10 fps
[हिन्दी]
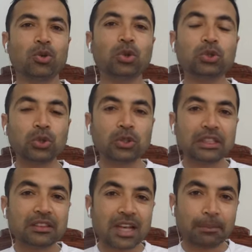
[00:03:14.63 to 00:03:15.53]
खुद को
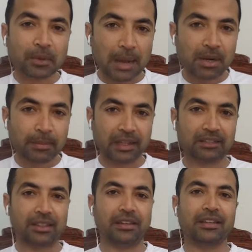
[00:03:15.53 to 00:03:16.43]
कितना आप काबिल
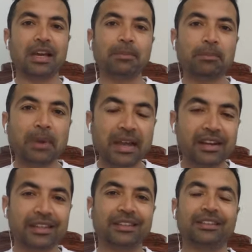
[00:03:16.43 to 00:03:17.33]
बनाते हैं कि आपने बाहर
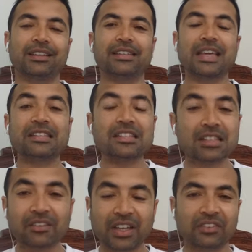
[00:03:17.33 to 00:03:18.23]
निकल के कैसे
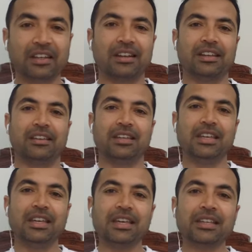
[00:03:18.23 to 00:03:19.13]
सर्वाइव करना है
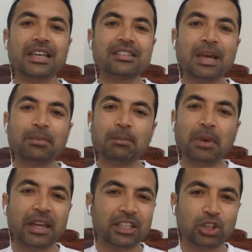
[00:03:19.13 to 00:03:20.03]
कैसे आपने
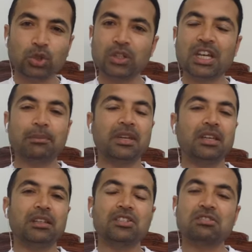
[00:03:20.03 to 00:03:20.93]
बाहर की दुनिया
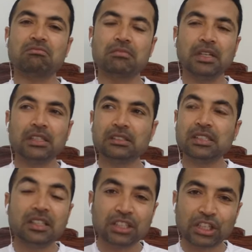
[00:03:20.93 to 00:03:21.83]
में इस
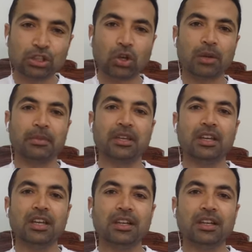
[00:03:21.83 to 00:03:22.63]
ज़िंदगी की दौड़ में